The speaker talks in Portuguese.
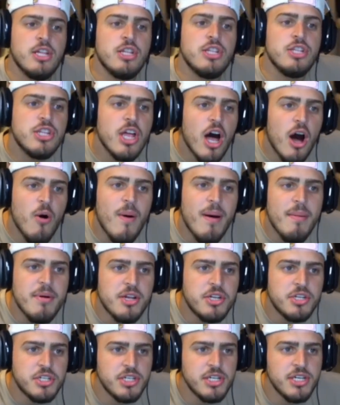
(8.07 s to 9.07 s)
Não é
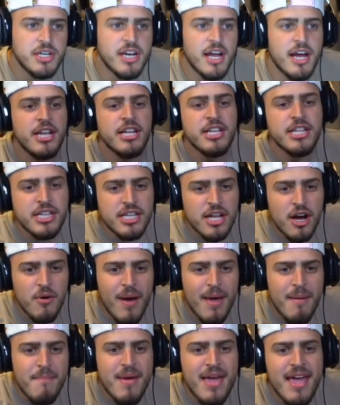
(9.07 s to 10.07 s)
mentira, não
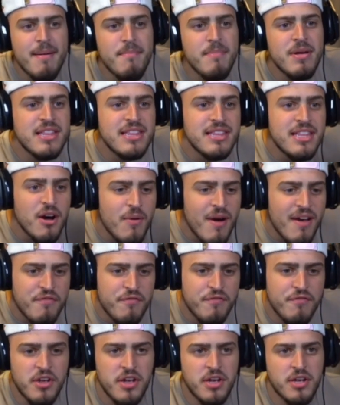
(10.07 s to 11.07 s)
é meme, não é
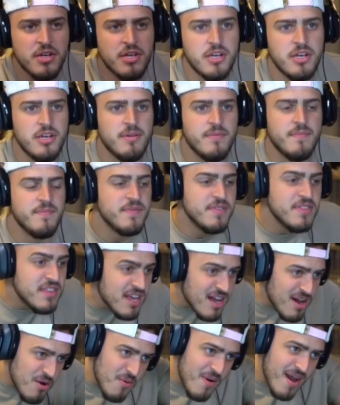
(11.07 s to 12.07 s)
fique.
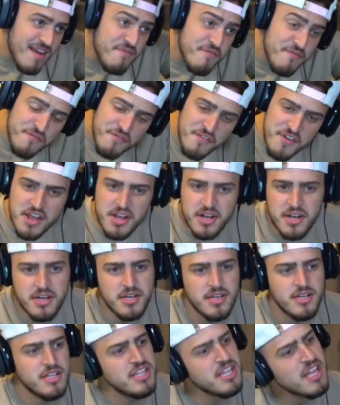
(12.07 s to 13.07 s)
Não é
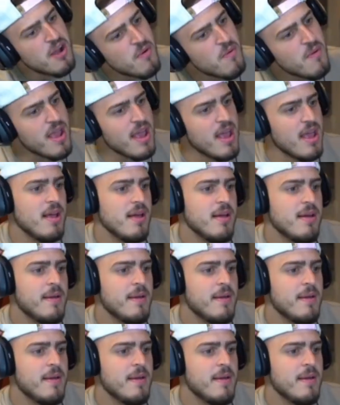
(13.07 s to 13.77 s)
fique, não é.